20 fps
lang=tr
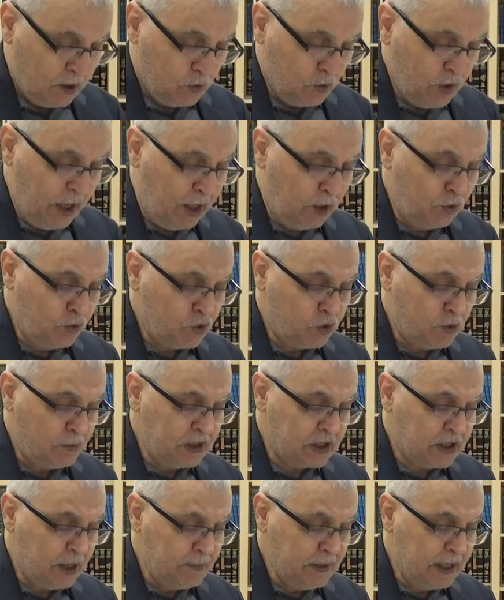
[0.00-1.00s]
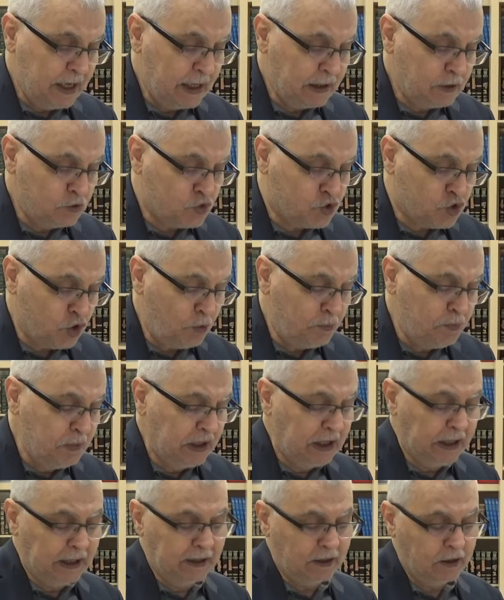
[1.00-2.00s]
Ve eûdü bike minel
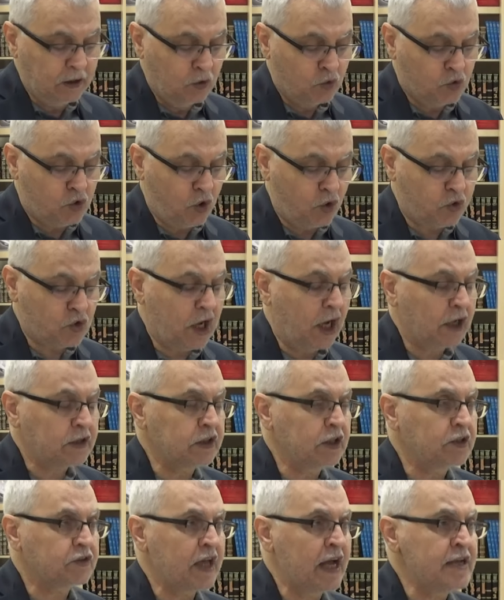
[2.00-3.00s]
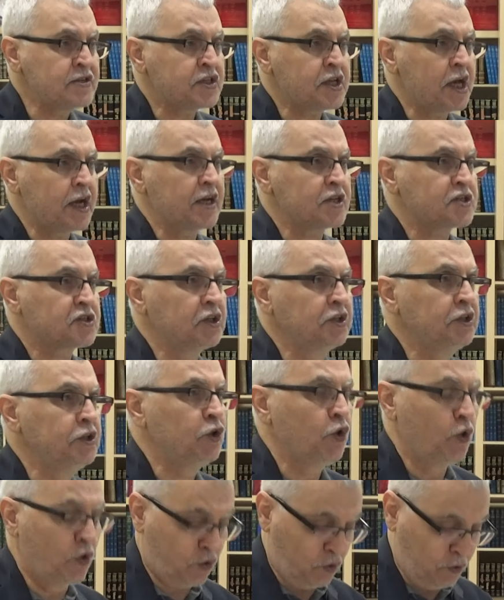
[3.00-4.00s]
cubni. Korkaklıktan sana
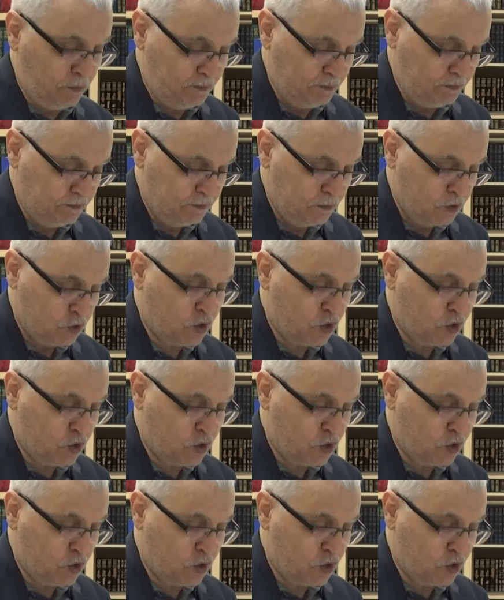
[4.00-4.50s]
sığınıyorum.''